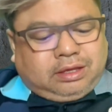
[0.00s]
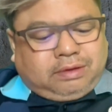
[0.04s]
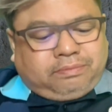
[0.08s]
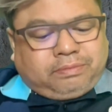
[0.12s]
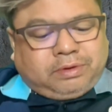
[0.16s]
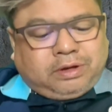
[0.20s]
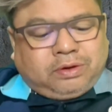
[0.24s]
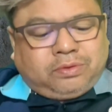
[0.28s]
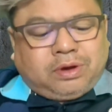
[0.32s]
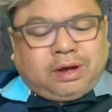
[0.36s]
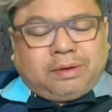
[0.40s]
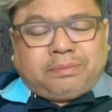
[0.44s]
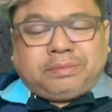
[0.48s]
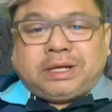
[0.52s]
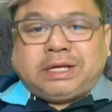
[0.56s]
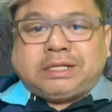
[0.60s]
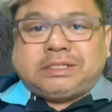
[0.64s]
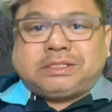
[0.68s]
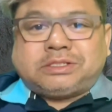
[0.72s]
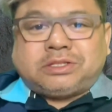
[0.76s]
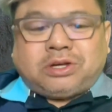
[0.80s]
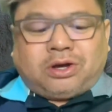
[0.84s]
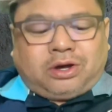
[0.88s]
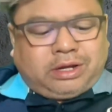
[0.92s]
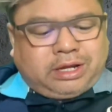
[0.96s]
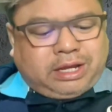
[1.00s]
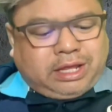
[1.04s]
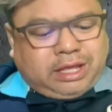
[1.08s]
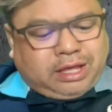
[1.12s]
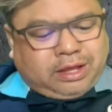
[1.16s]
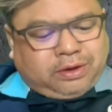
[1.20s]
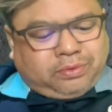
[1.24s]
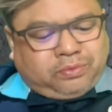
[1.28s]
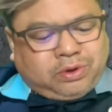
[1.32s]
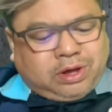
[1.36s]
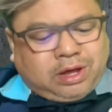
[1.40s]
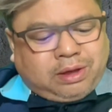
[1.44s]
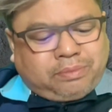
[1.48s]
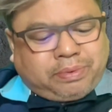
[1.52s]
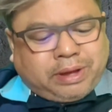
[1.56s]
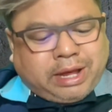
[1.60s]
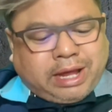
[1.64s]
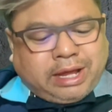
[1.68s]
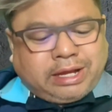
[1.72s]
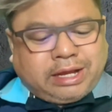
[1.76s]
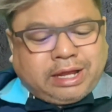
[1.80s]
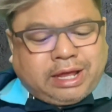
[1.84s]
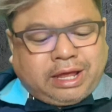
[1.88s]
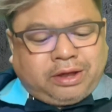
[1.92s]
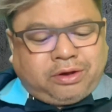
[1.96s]
เป็นความในสะท้อนให้เห็นว่าภาย
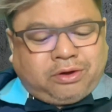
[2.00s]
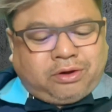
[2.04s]
ใน